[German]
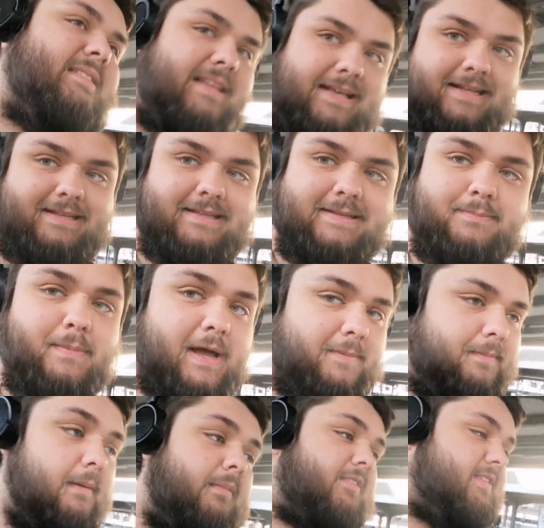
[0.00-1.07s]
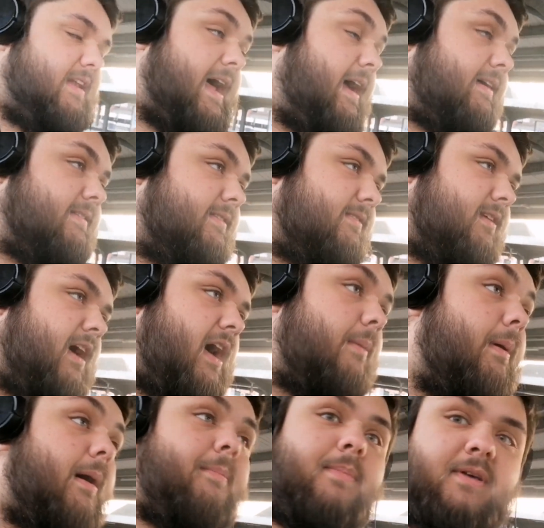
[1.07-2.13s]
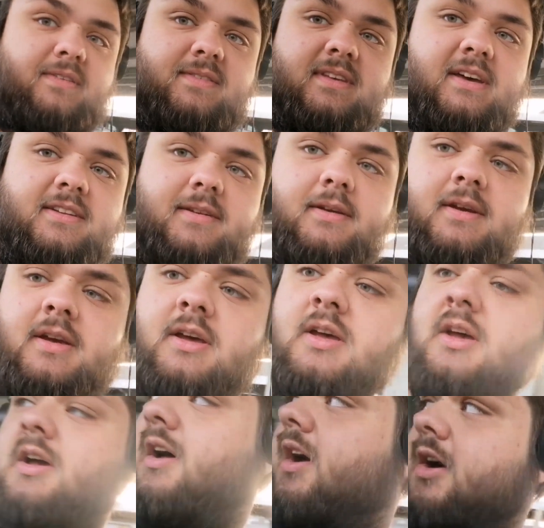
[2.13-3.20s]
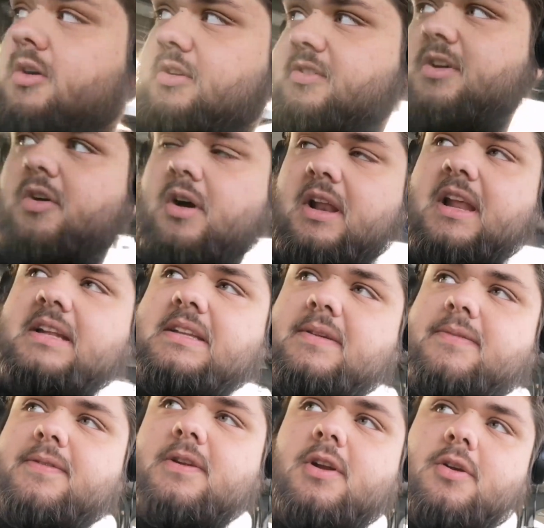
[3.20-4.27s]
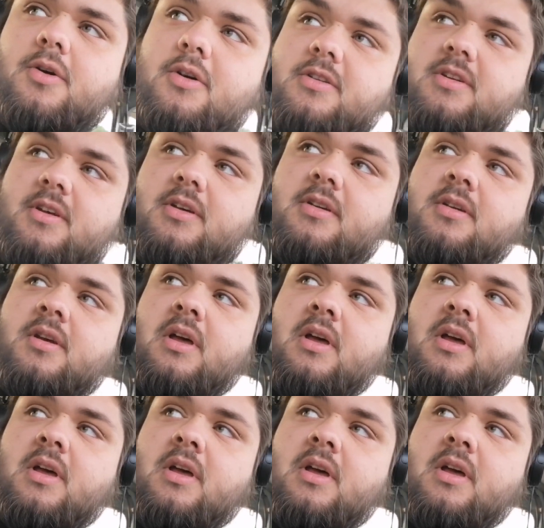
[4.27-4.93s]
Das macht mir ein bisschen Angst, aber passiert. Und es sind auch relativ viele Leute.